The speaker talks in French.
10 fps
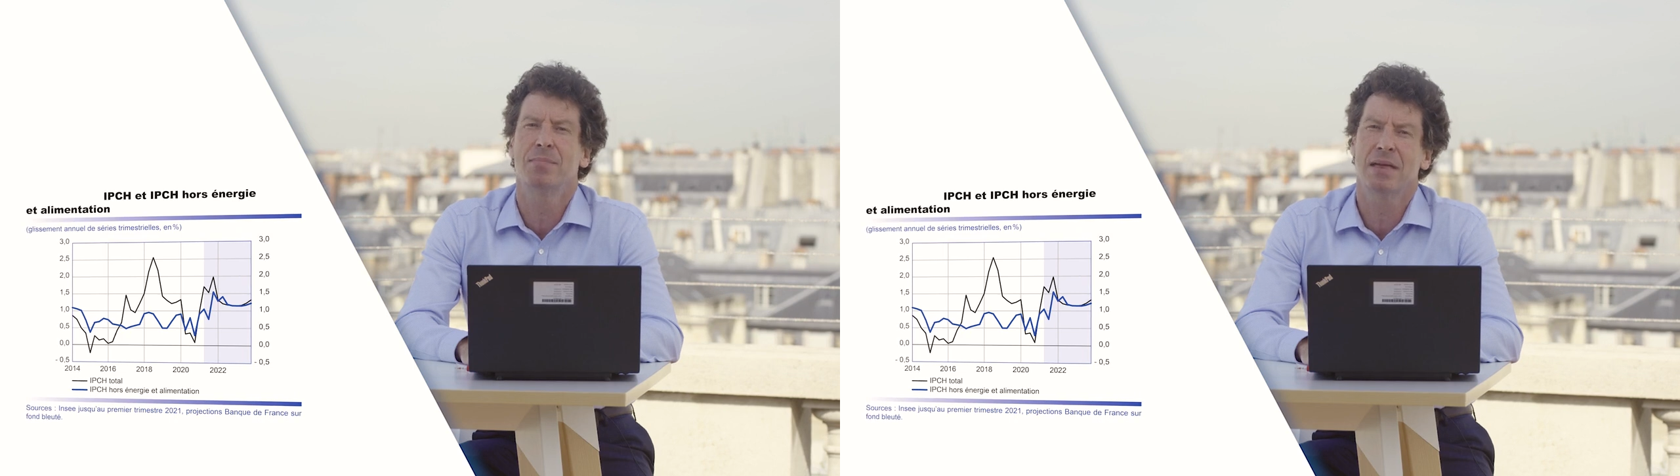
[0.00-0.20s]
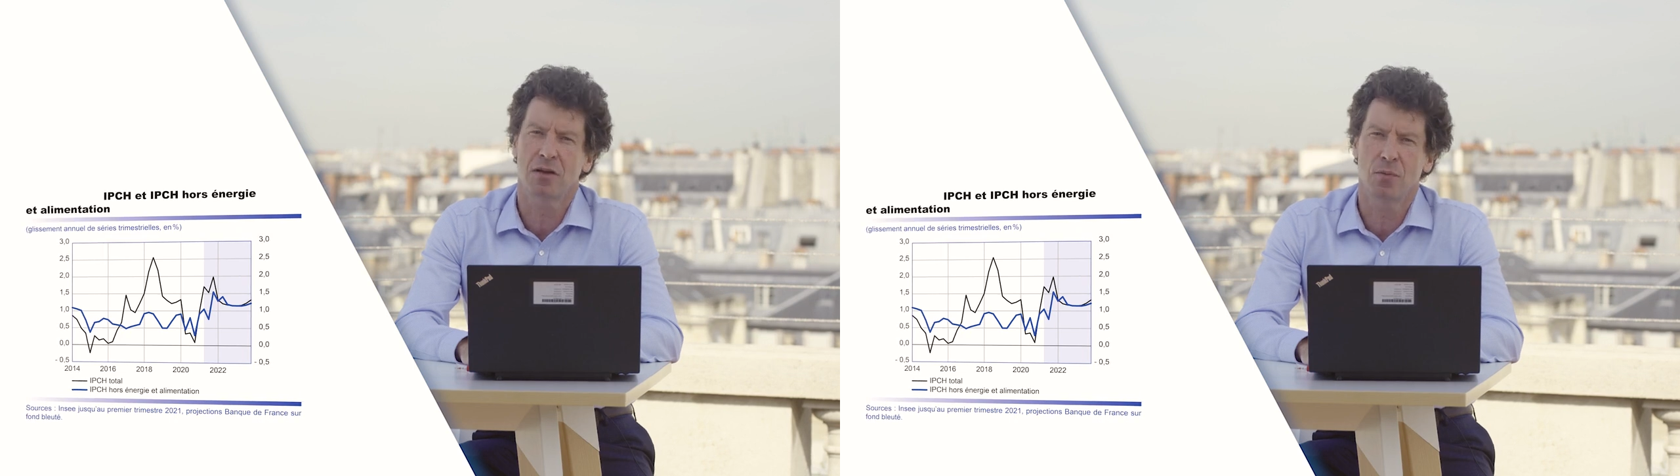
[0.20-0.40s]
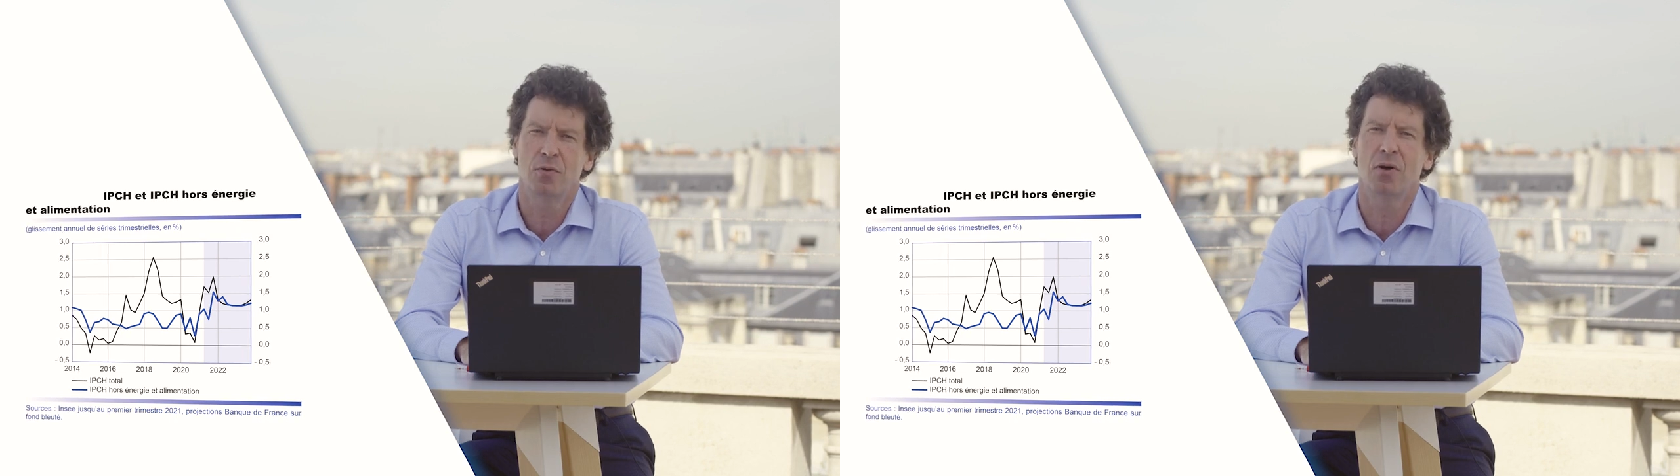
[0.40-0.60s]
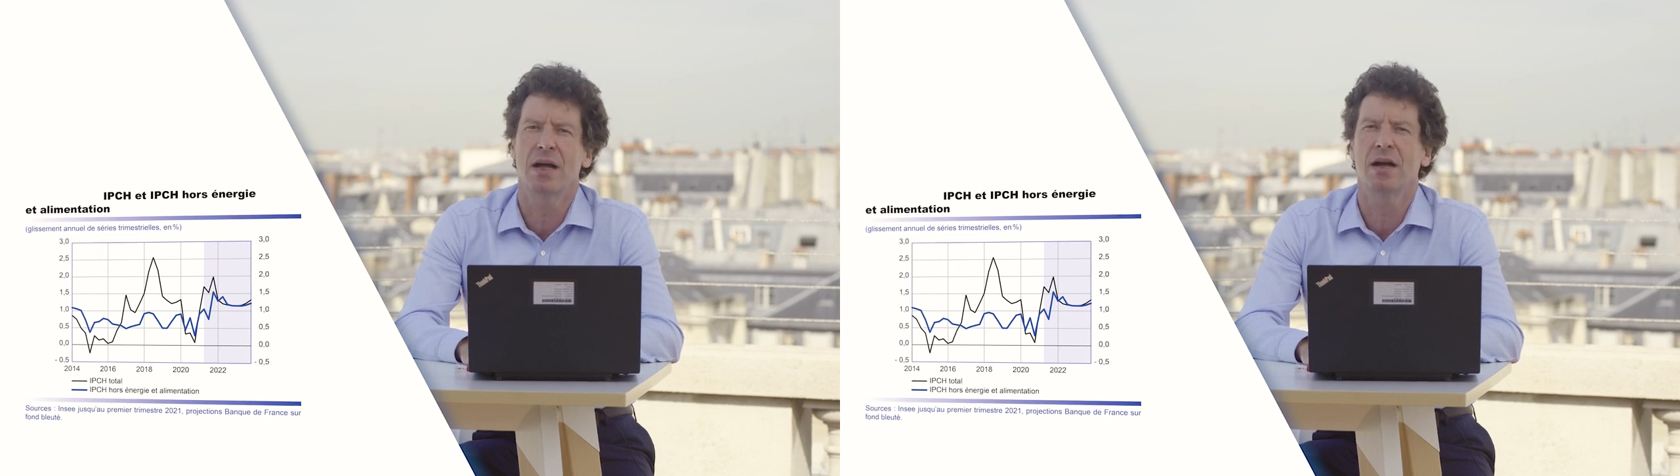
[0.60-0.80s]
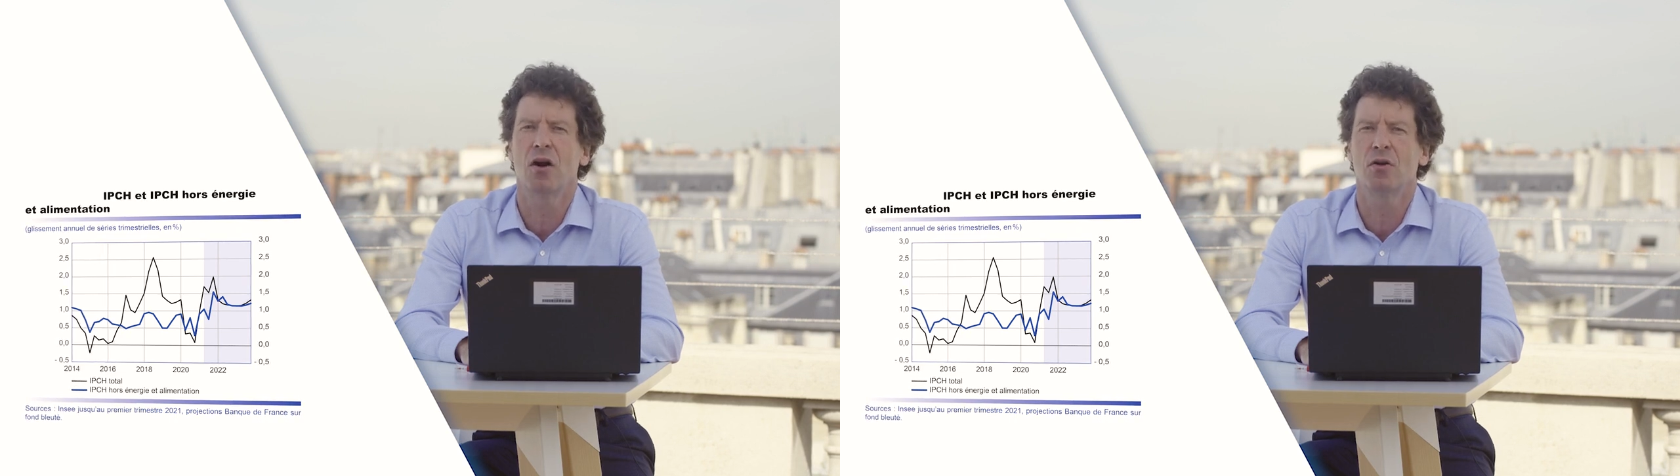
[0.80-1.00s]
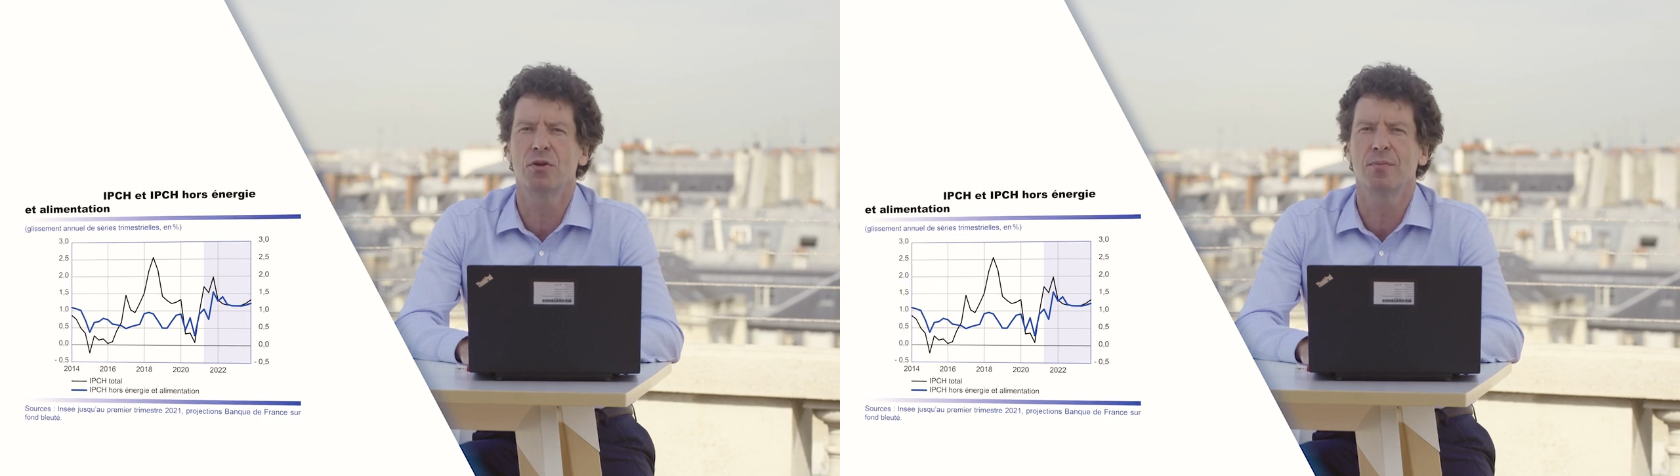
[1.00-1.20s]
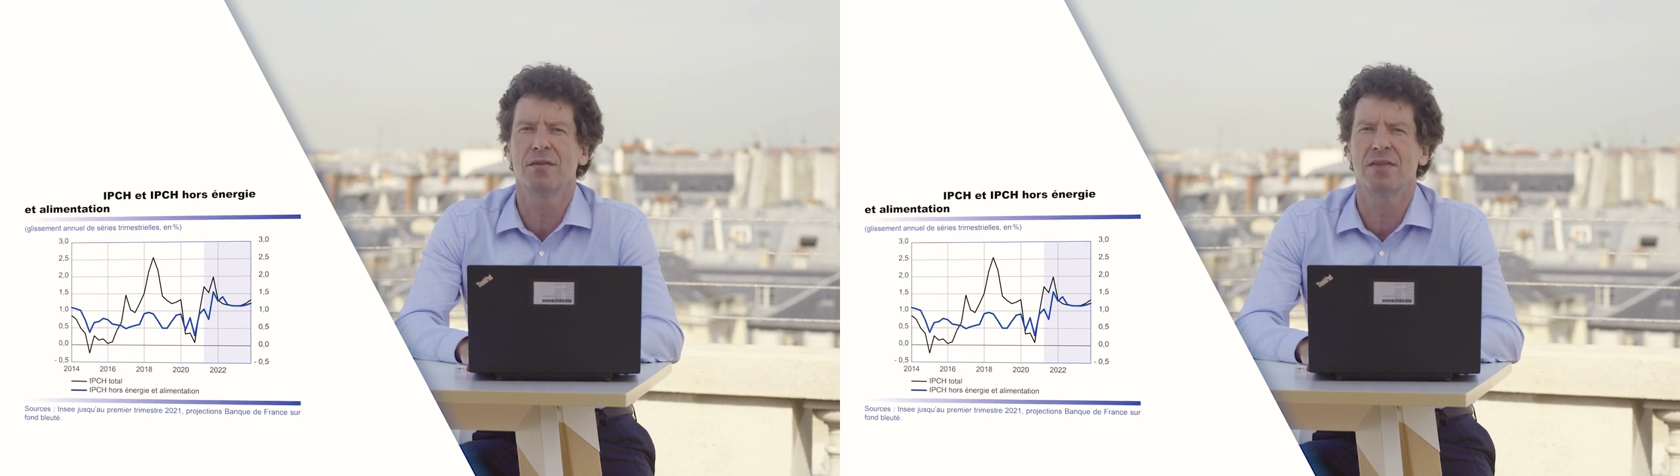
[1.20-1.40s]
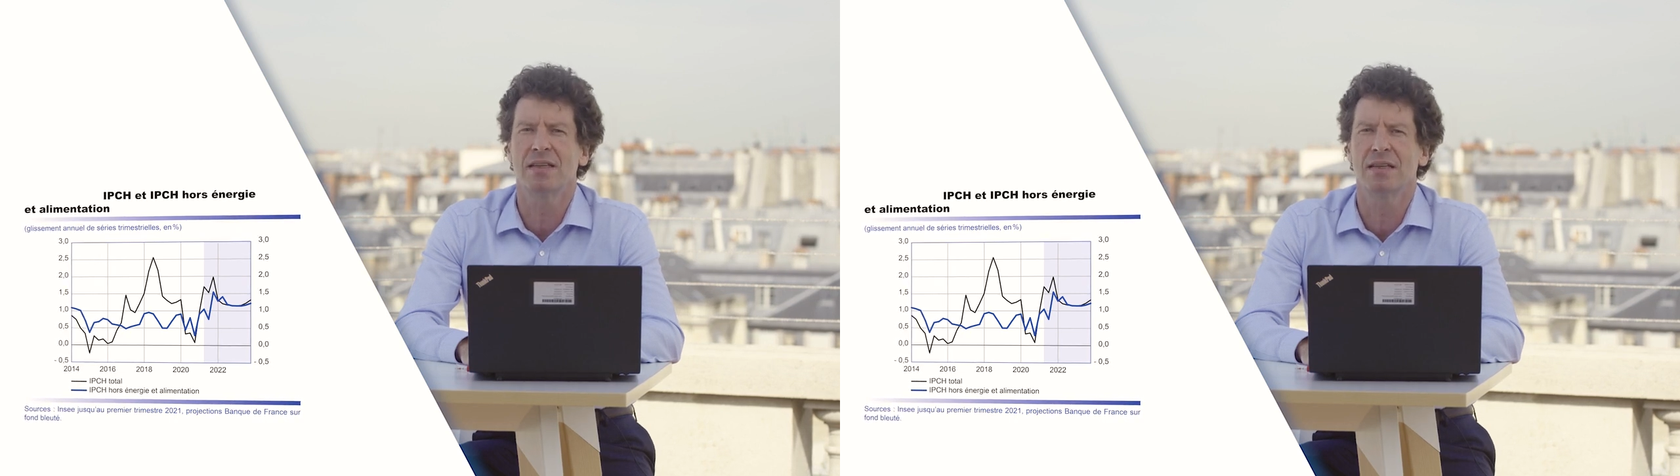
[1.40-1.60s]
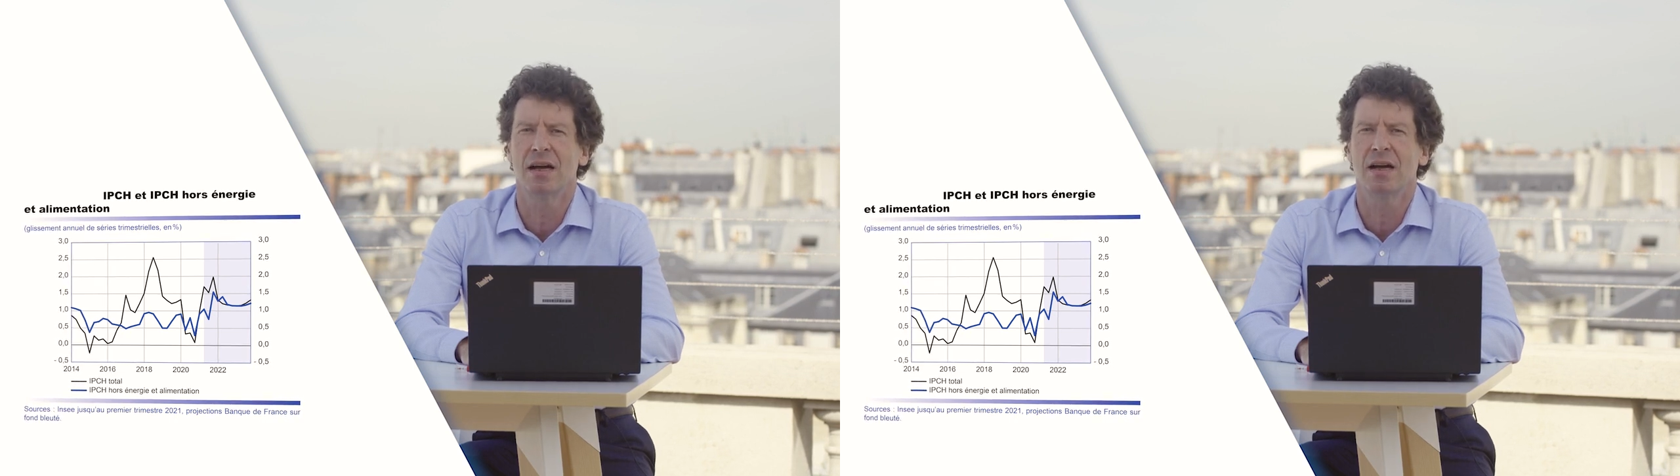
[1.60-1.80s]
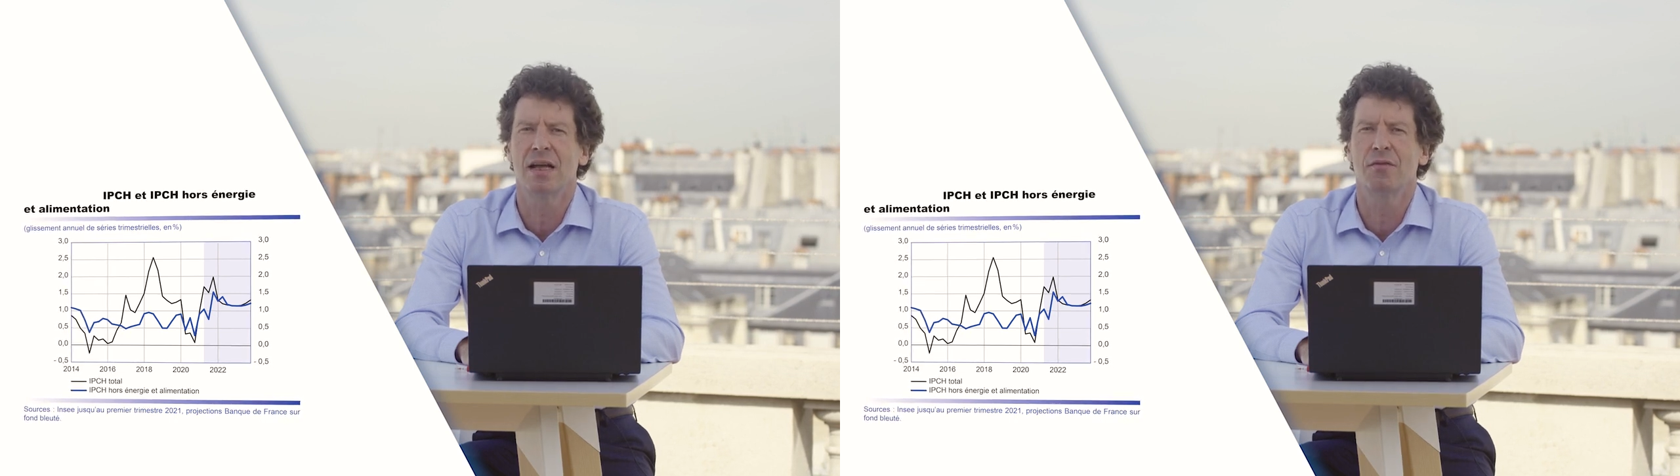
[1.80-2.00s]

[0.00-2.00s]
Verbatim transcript: mais temporaires en 2021,